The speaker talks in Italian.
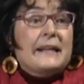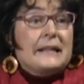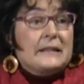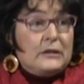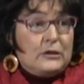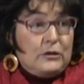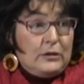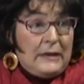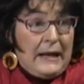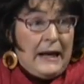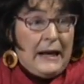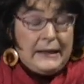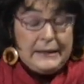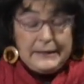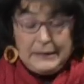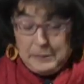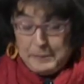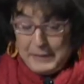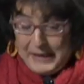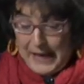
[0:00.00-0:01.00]
Nazionali
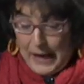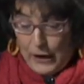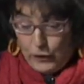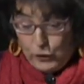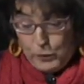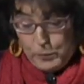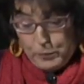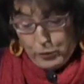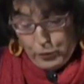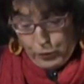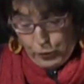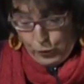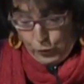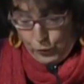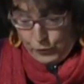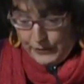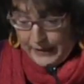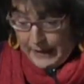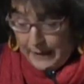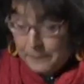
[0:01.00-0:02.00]
di Milano e
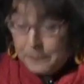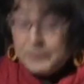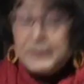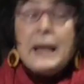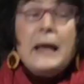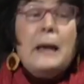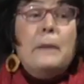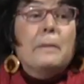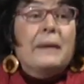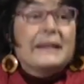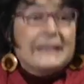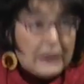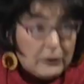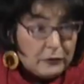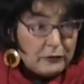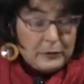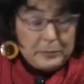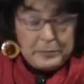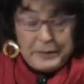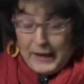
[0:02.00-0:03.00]
Bologna, ma
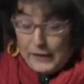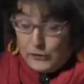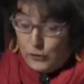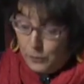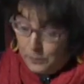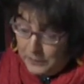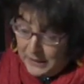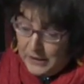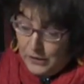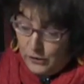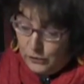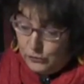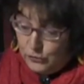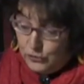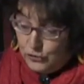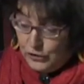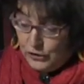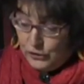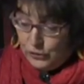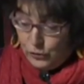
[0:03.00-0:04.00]
dal febbraio
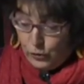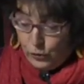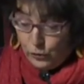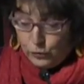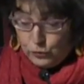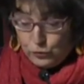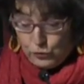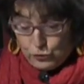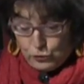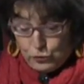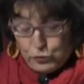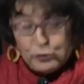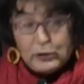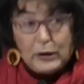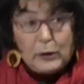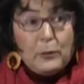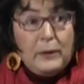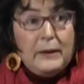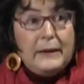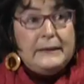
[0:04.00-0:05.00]
1808 solo
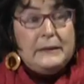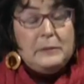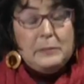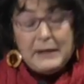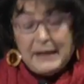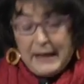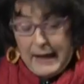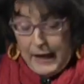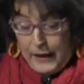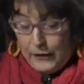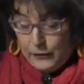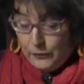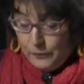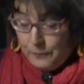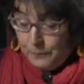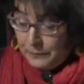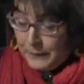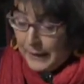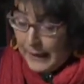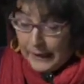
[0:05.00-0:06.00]
da, di
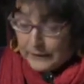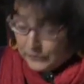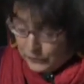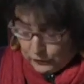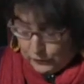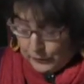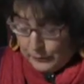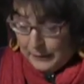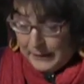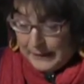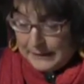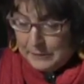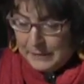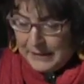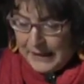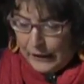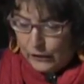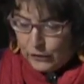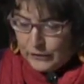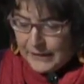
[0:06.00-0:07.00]
Milano, solo da quella di
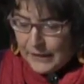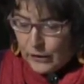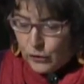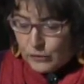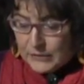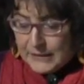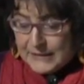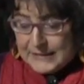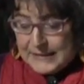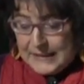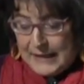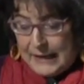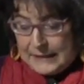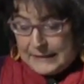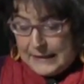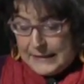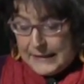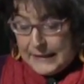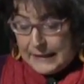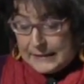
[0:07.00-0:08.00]
Milano, ed erano
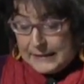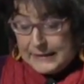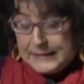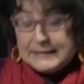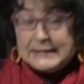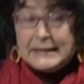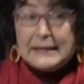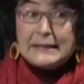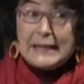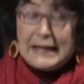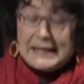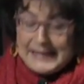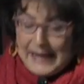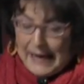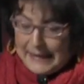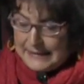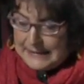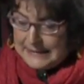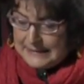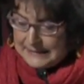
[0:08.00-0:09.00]
destinati agli artisti
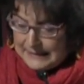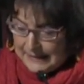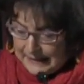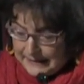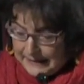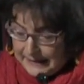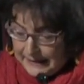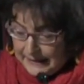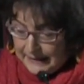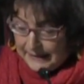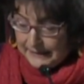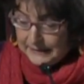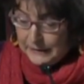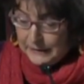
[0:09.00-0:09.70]
italiani e stranieri,